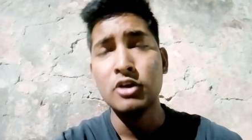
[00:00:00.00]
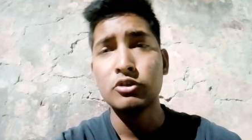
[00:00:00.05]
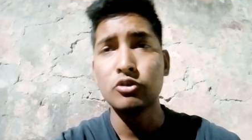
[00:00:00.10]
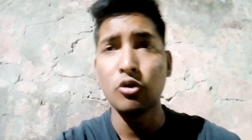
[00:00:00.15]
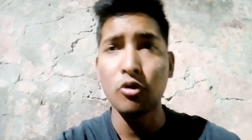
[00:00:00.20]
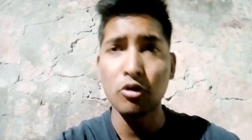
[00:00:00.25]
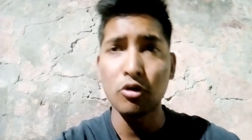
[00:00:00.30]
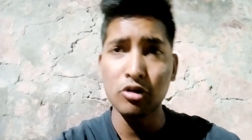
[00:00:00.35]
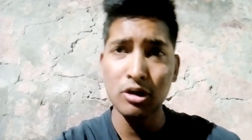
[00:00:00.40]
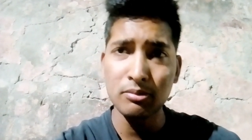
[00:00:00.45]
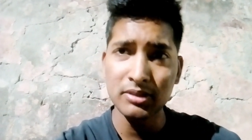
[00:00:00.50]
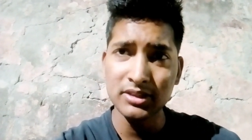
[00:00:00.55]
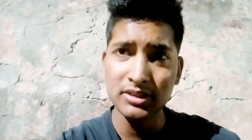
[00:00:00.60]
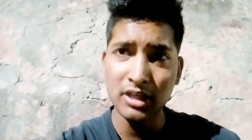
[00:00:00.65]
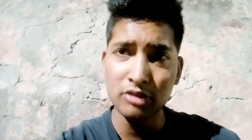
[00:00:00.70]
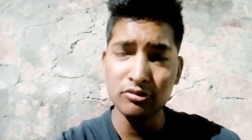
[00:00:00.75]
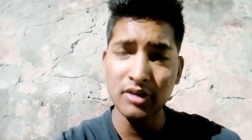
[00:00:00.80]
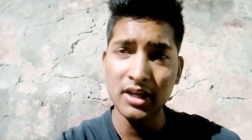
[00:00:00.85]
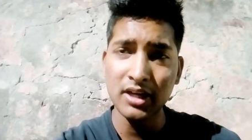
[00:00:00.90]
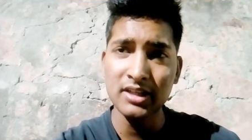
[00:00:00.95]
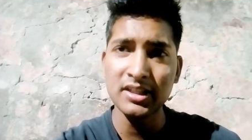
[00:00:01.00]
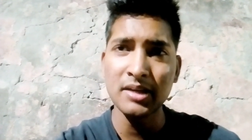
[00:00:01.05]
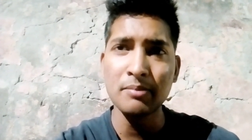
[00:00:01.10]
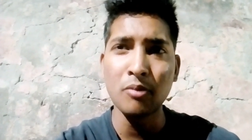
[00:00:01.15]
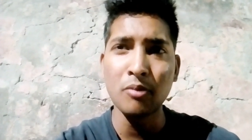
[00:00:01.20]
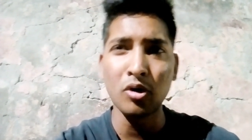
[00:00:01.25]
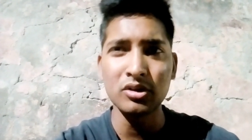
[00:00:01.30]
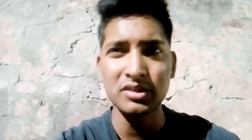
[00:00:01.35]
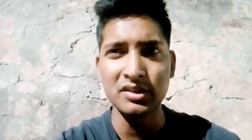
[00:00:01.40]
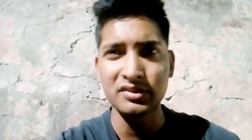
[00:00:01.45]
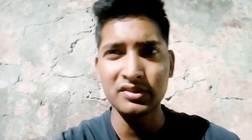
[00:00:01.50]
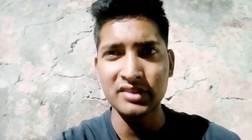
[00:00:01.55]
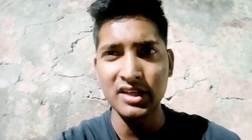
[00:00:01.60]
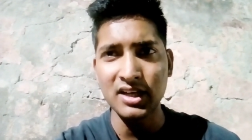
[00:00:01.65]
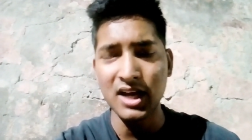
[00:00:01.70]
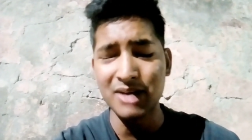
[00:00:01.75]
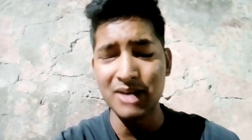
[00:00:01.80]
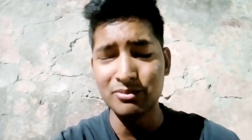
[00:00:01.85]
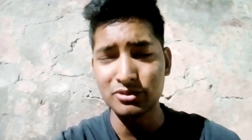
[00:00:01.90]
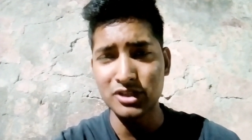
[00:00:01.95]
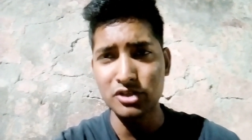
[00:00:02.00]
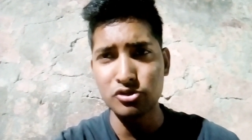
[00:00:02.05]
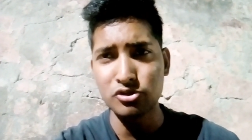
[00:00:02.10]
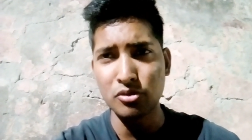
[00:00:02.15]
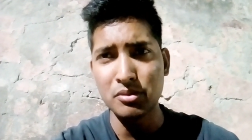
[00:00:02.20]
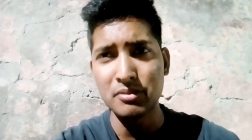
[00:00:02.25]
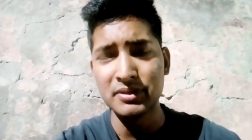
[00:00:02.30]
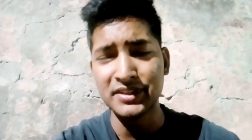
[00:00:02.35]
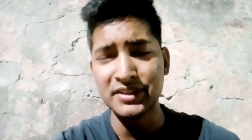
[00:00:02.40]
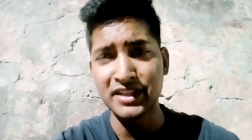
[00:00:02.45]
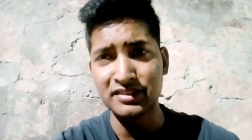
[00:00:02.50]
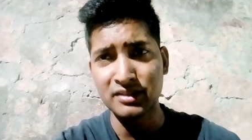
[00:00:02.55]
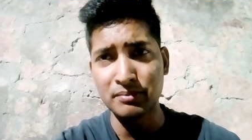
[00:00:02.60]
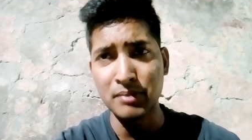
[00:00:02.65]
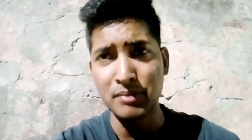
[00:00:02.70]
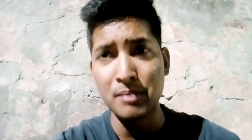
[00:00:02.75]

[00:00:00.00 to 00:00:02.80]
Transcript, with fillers: तो ओवरऑल बता दूँ यार ये बहुत रिस्की काम होता है जो भी बंदा ऐसा